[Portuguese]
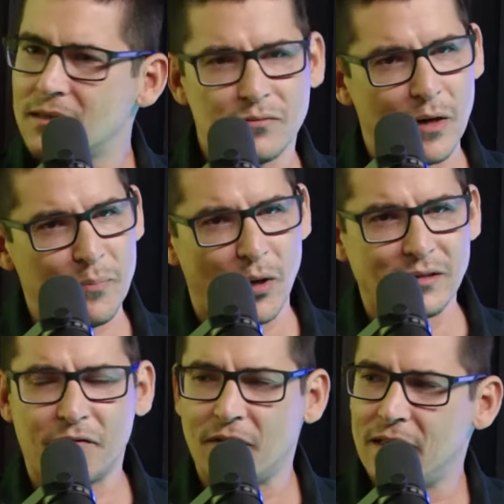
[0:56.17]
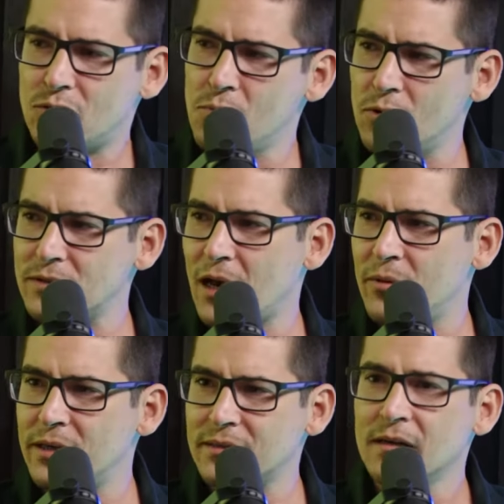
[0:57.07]
né? Isso, ele pode ser feliz como
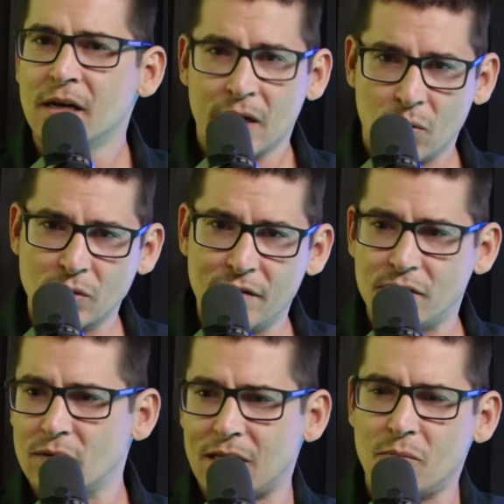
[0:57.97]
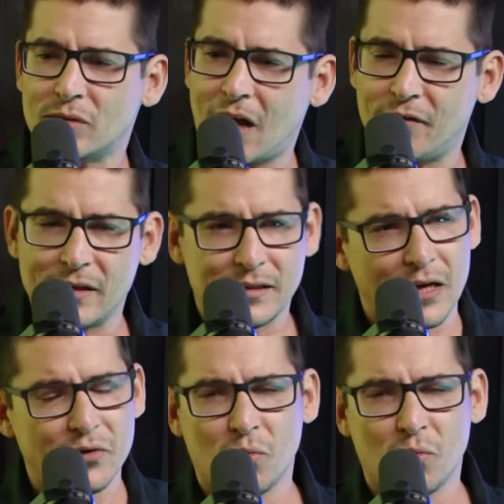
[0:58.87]
consequência. Inclusive, se você buscar a felicidade de